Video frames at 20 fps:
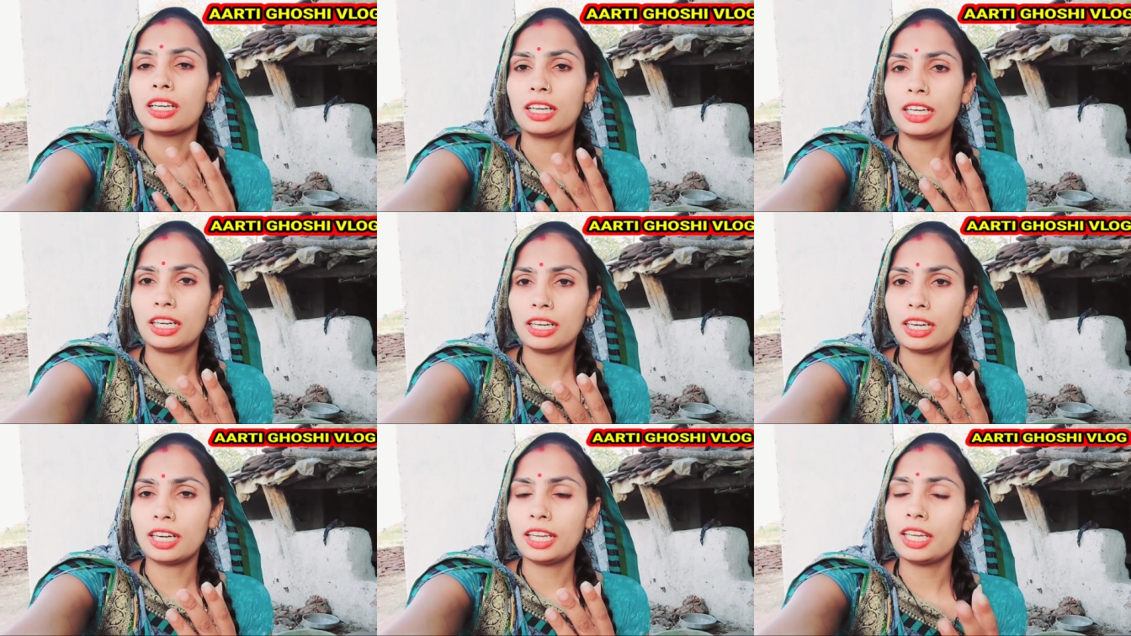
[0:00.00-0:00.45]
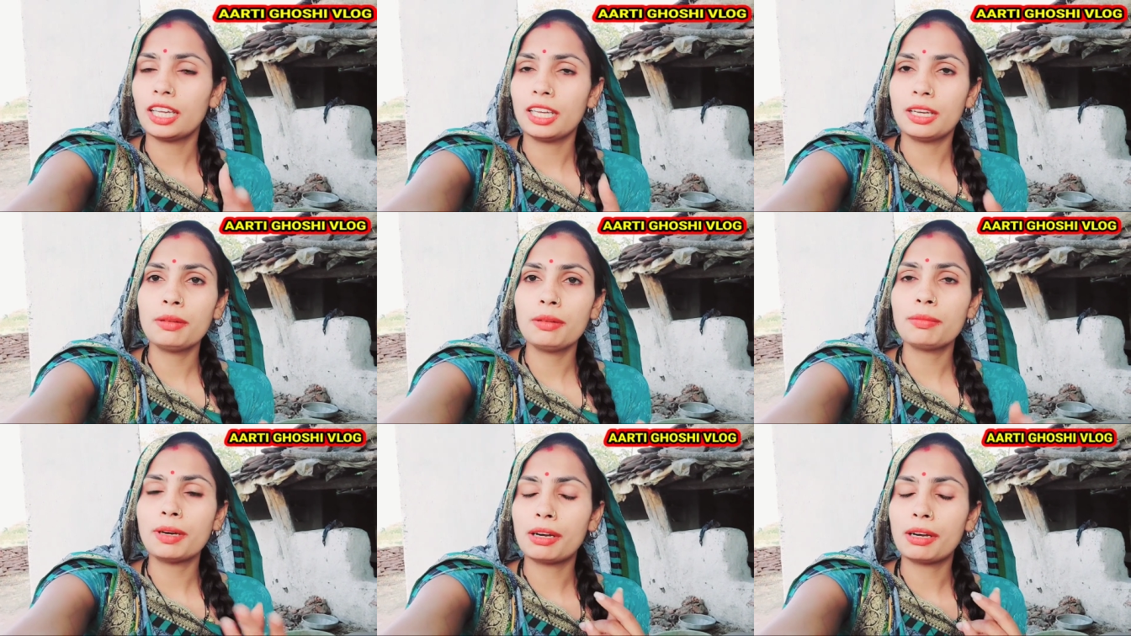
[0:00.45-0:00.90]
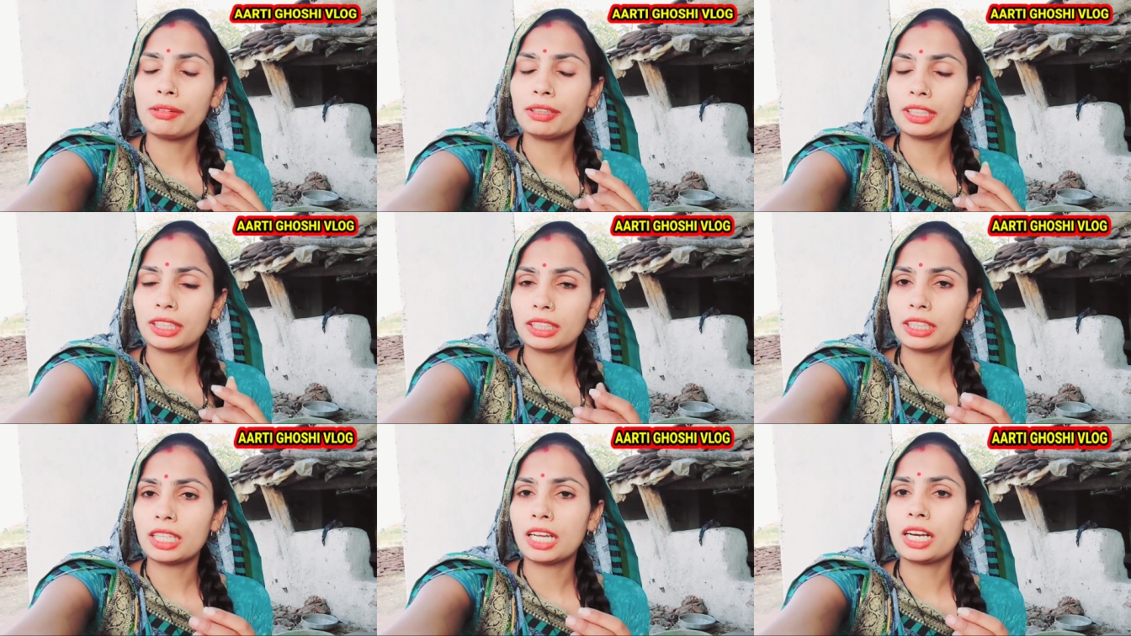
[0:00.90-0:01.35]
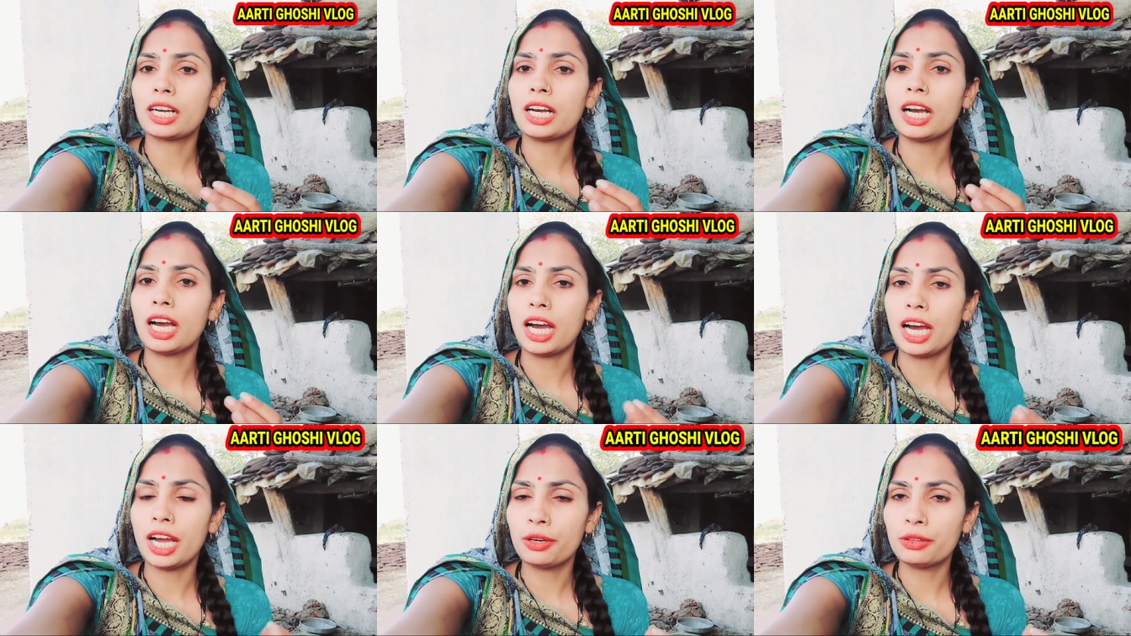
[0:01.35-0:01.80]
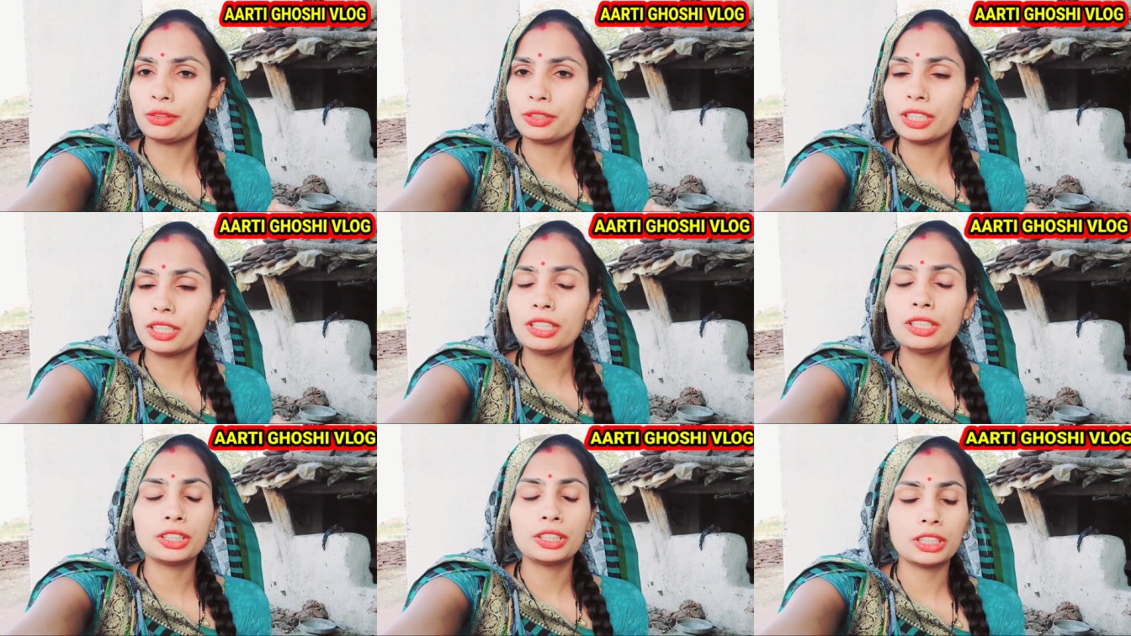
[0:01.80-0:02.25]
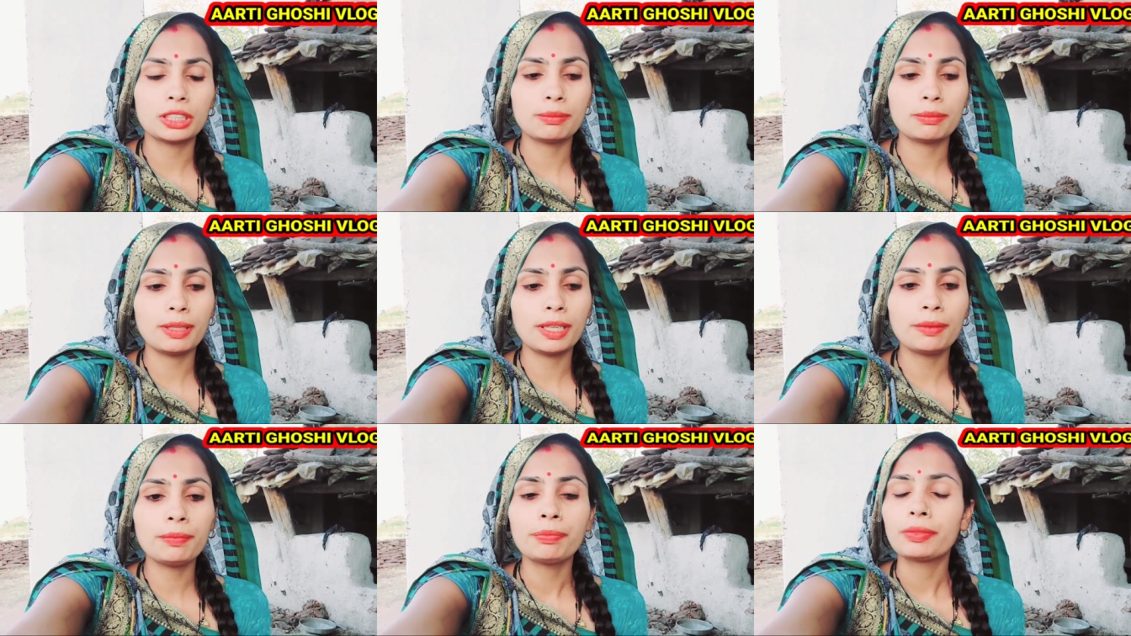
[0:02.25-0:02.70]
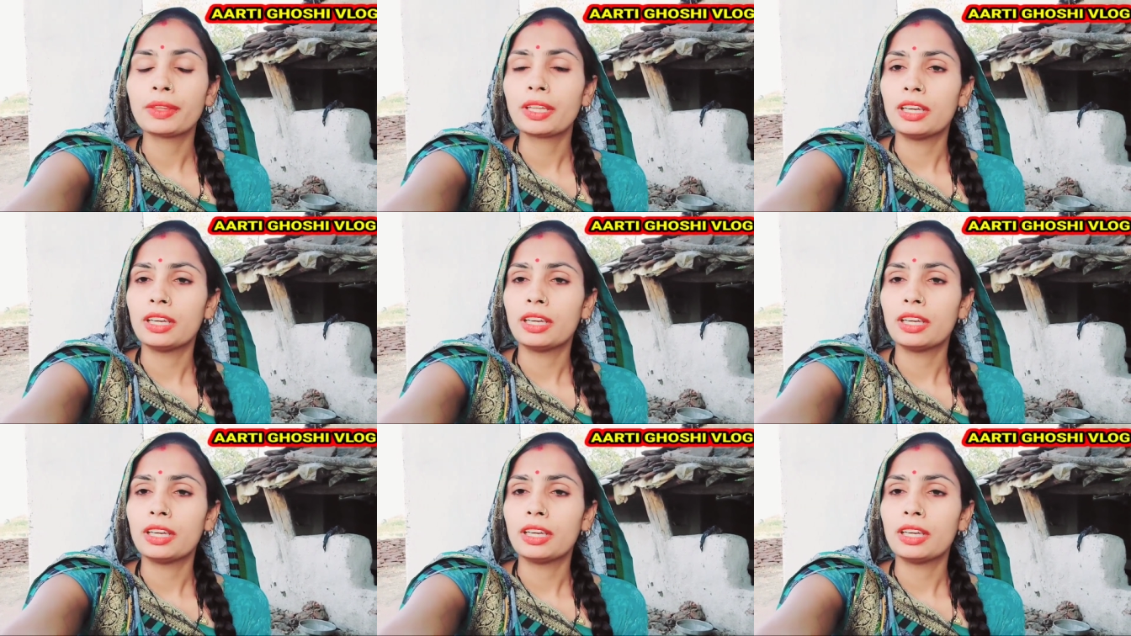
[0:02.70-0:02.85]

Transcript: कर रहे हैं भागवत कथा का आयोजन जिसमें